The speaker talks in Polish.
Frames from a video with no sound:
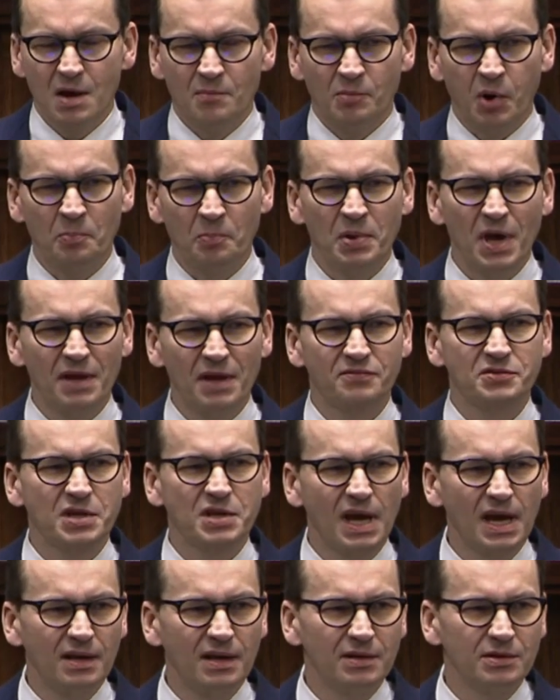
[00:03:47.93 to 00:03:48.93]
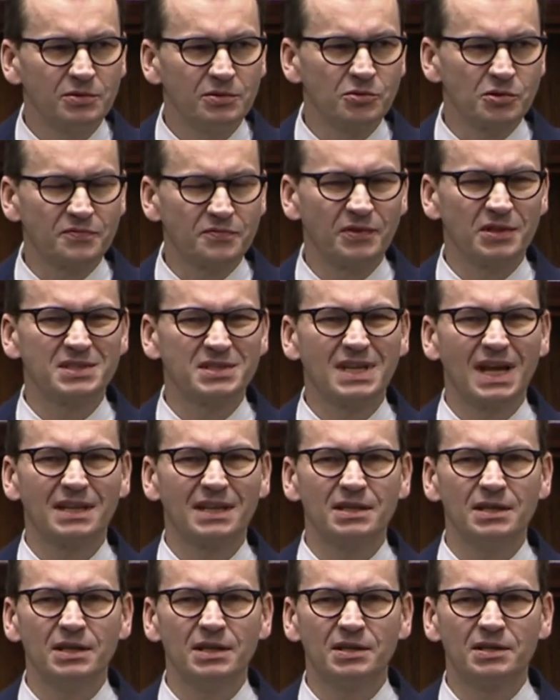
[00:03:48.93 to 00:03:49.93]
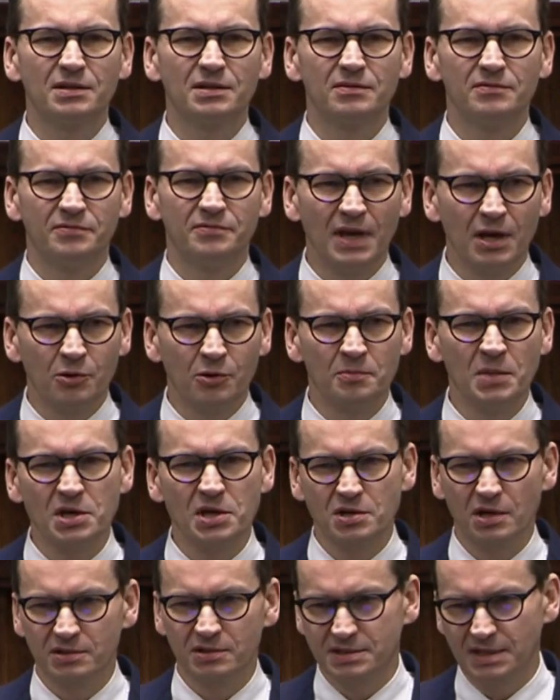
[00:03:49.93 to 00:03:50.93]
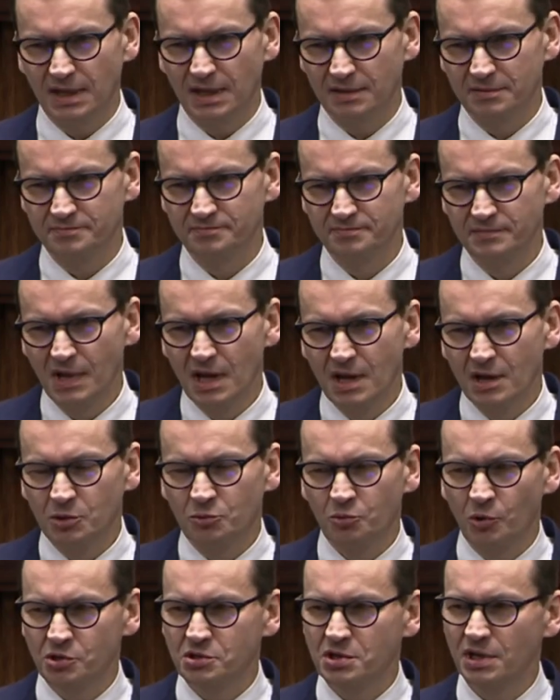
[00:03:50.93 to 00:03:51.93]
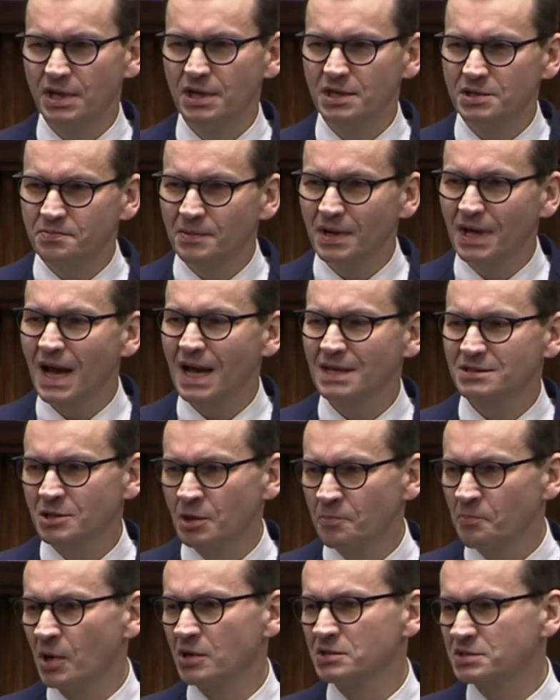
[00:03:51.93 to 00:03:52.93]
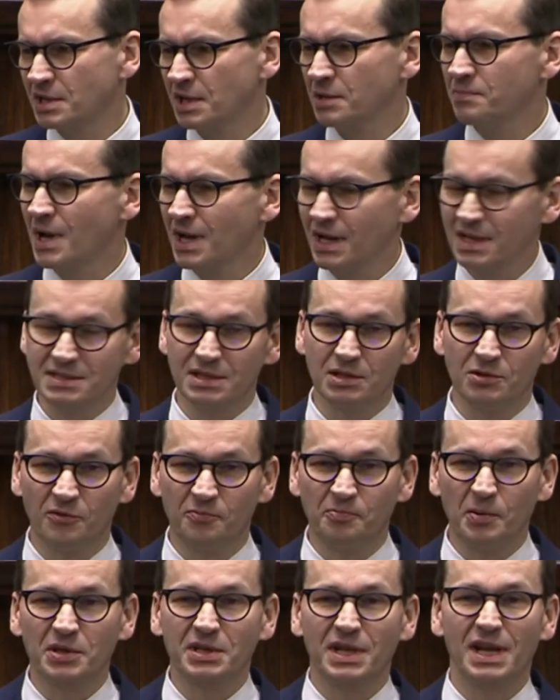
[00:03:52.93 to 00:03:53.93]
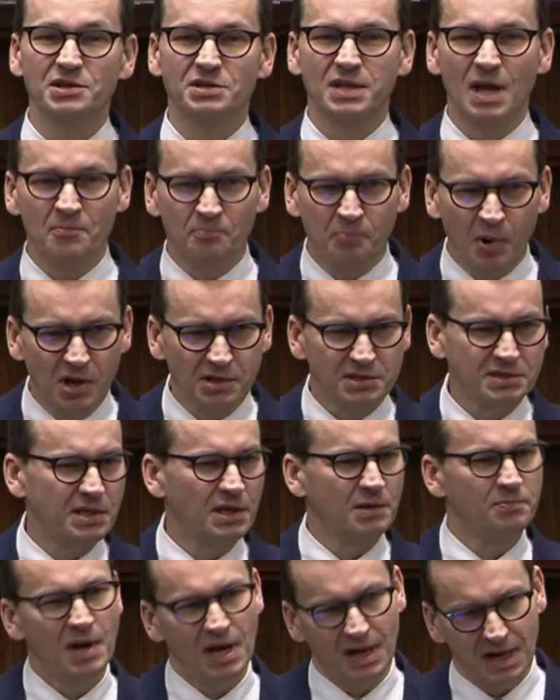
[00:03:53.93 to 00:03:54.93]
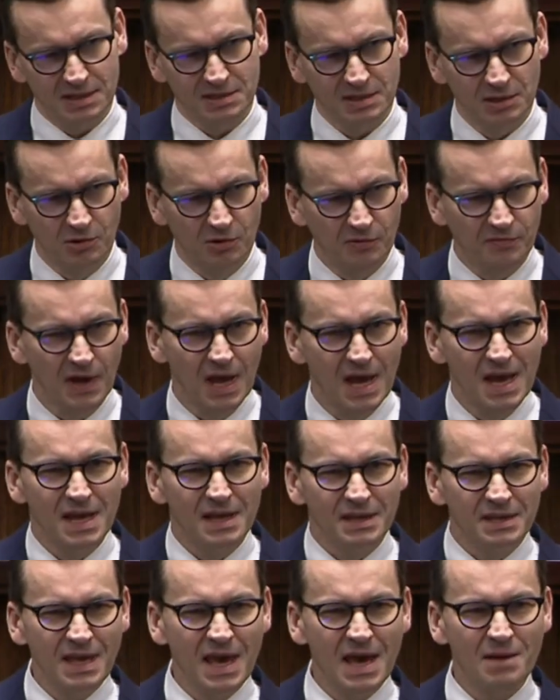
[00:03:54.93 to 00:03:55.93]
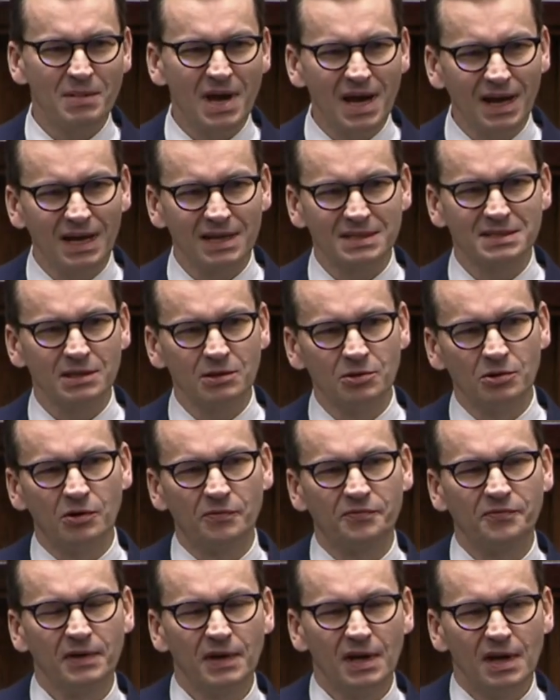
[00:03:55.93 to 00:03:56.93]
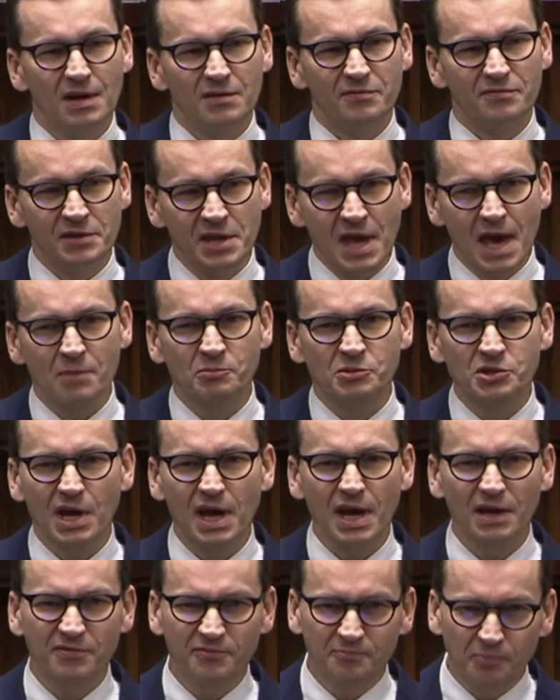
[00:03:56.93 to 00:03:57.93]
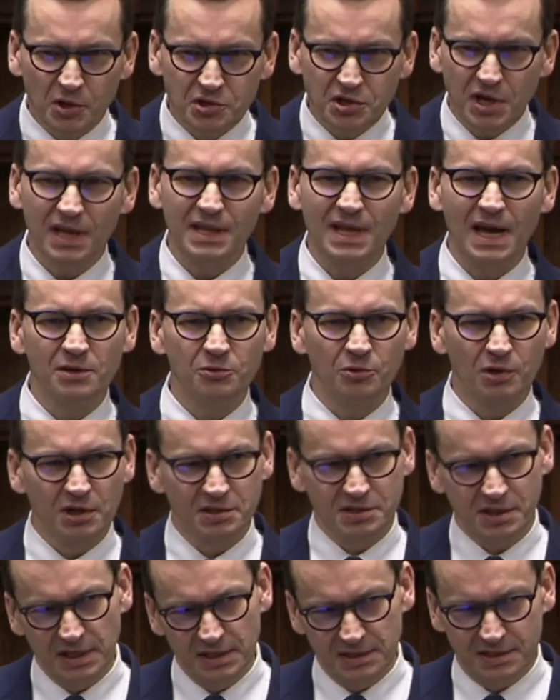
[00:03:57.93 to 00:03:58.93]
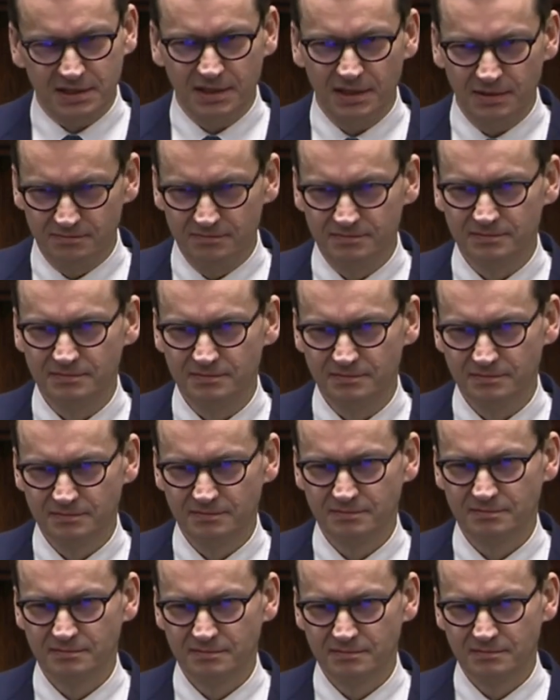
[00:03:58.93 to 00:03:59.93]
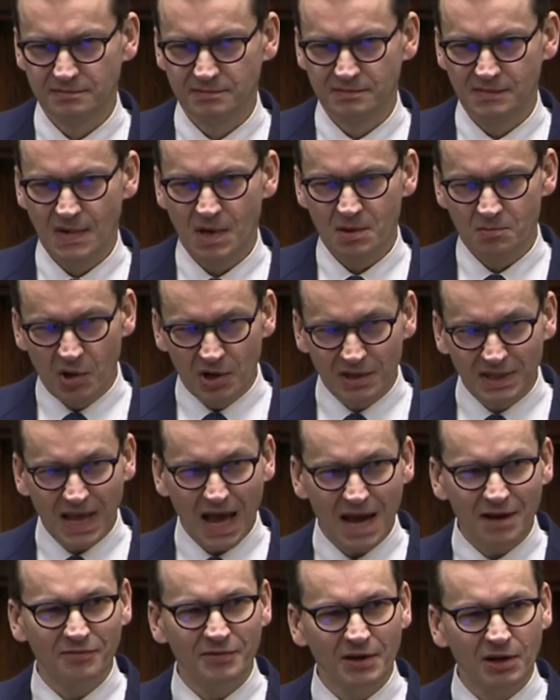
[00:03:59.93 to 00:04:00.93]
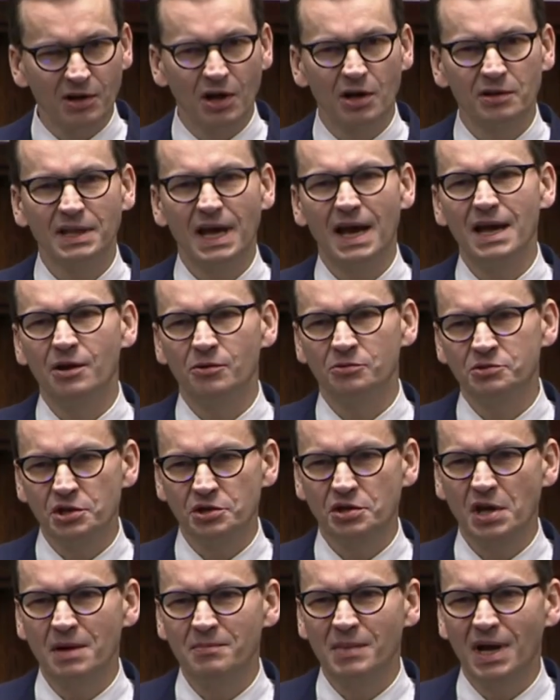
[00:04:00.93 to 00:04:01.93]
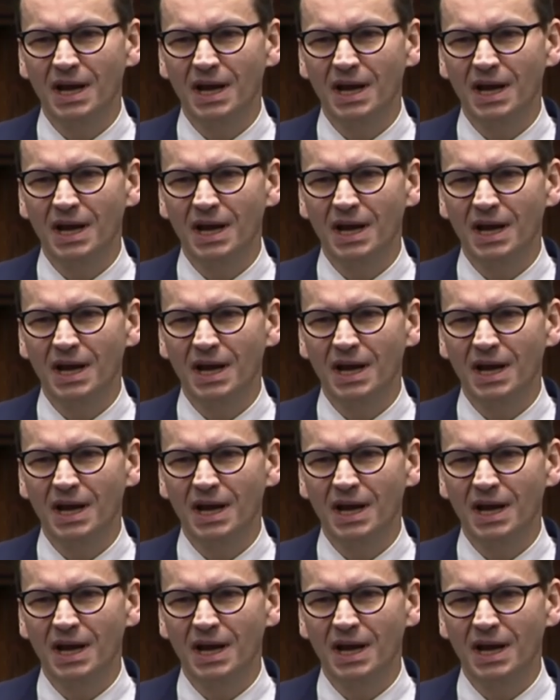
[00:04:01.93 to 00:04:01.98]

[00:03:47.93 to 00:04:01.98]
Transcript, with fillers: Po pierwsze, już w ostatnich wielu miesiącach tłoczyliśmy gaz do polskich magazynów, podkreślam, polskich magazynów, nie magazynów w Niemczech w posiadaniu rosyjskim, bo tak wyglądają dzisiaj